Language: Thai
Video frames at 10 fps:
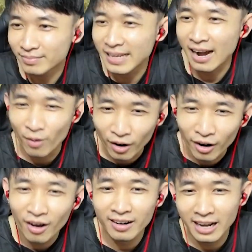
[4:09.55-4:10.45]
อย่าหัว
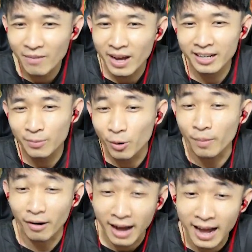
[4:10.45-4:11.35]
เราะในวันที่ผม
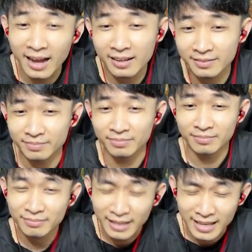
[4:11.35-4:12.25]
เอาฮา
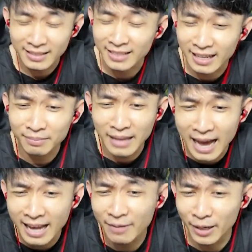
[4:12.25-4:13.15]
แต่อย่าเสียน้ำตา
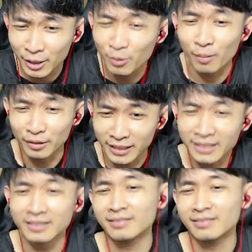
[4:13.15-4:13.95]
ในวันที่ผมเอาจริง